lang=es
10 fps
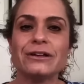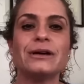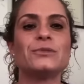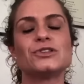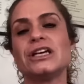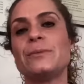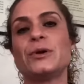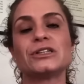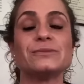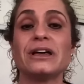Debemos ir
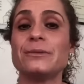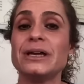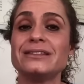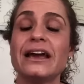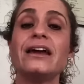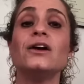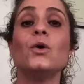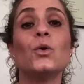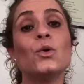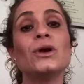aproximadamente
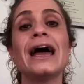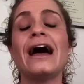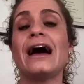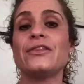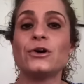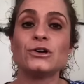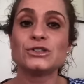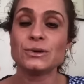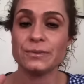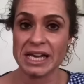una a
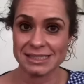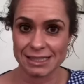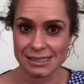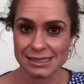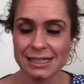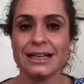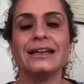dos veces.